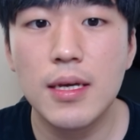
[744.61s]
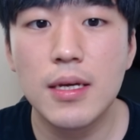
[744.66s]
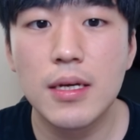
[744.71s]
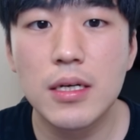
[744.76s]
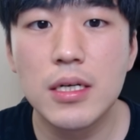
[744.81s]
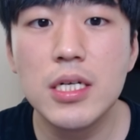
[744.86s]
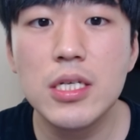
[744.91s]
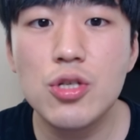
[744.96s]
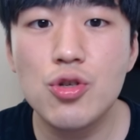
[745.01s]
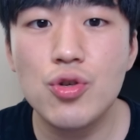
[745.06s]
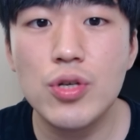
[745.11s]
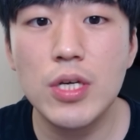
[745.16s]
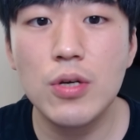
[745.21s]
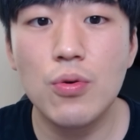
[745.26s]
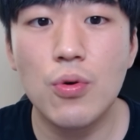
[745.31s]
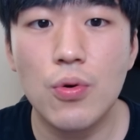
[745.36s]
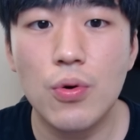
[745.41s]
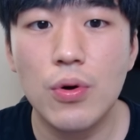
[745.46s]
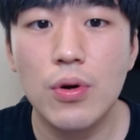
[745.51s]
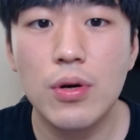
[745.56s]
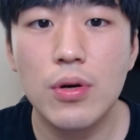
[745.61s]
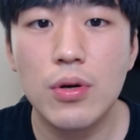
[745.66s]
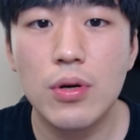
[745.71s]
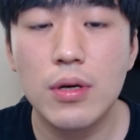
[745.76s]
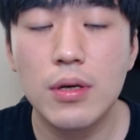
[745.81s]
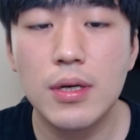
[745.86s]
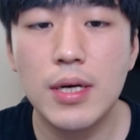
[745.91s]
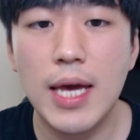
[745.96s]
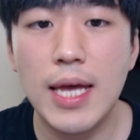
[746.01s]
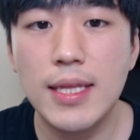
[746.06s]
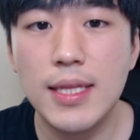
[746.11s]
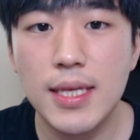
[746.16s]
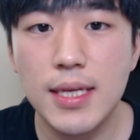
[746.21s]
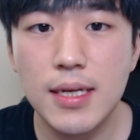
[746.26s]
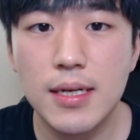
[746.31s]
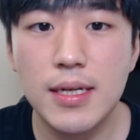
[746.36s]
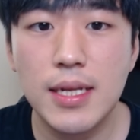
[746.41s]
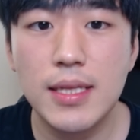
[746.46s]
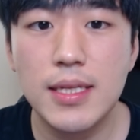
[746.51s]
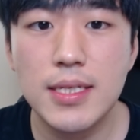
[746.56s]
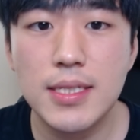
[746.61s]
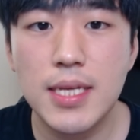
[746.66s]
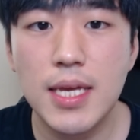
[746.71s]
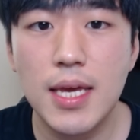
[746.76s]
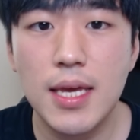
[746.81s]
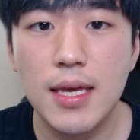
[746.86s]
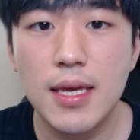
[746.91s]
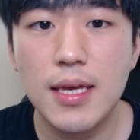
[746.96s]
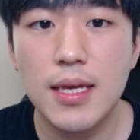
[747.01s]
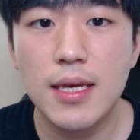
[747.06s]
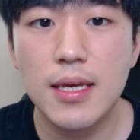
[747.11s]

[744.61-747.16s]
그 주인공 그 엔딩 크레딧에